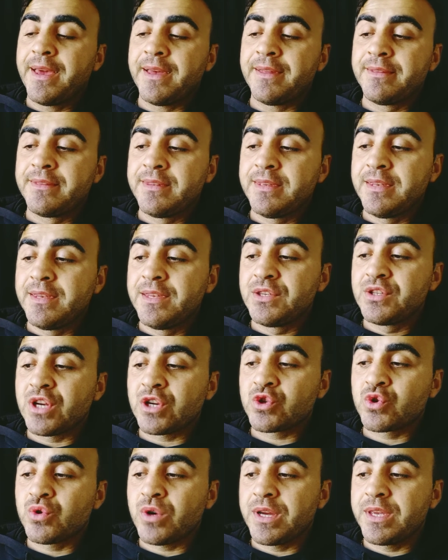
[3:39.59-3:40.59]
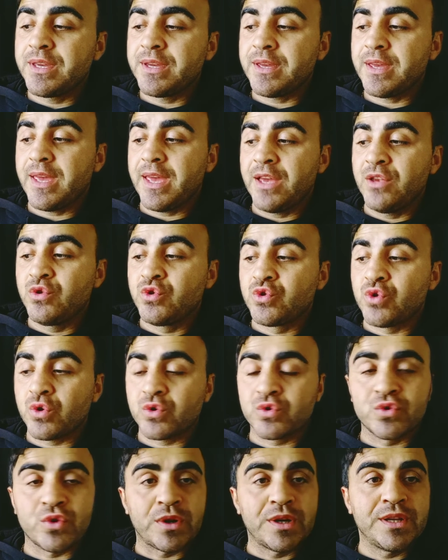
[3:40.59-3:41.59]
Anthony Joshua'yı en
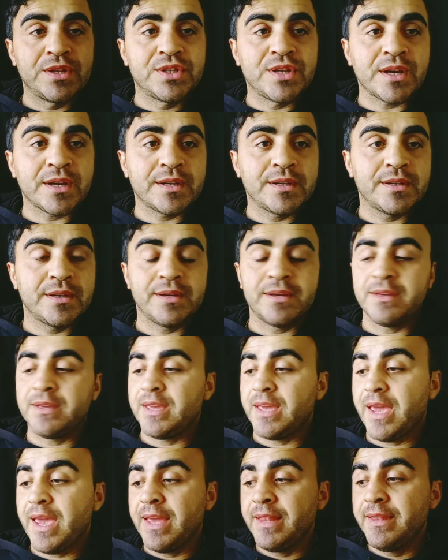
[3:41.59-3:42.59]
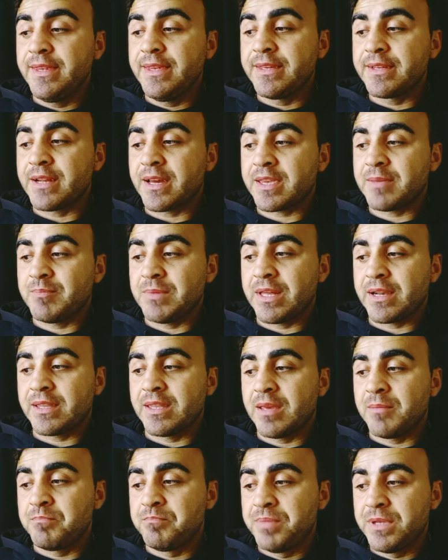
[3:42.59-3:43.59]
çok zorlayacak e, en iyi
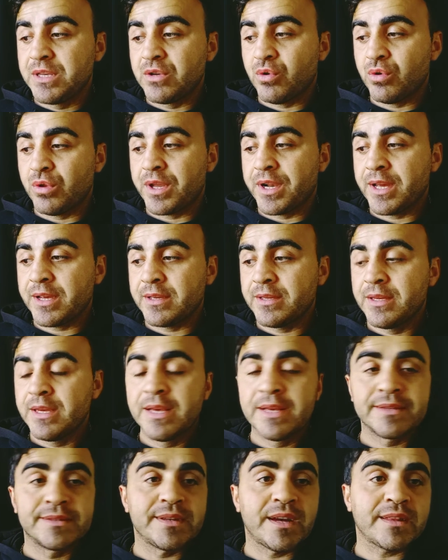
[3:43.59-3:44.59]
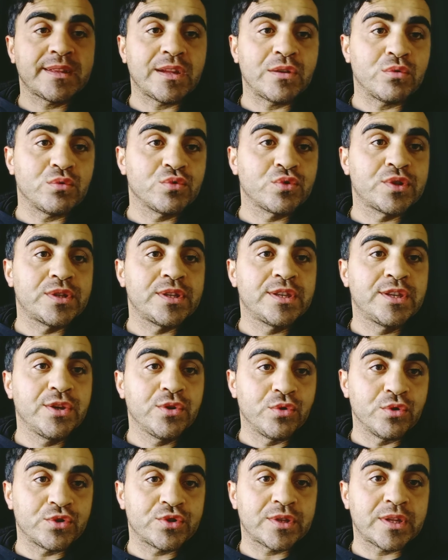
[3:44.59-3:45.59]
rakiplerinden biri olarak zaten o siki
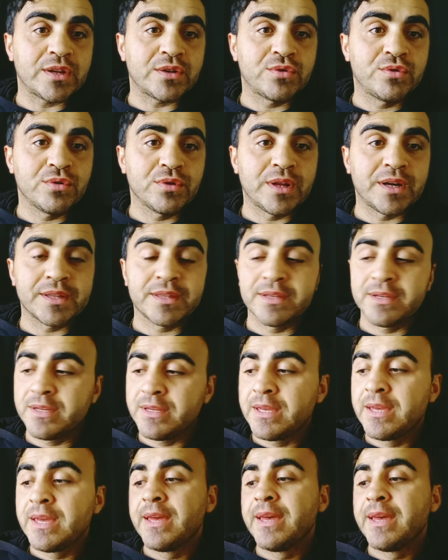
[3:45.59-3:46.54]
göstertiyorlardı.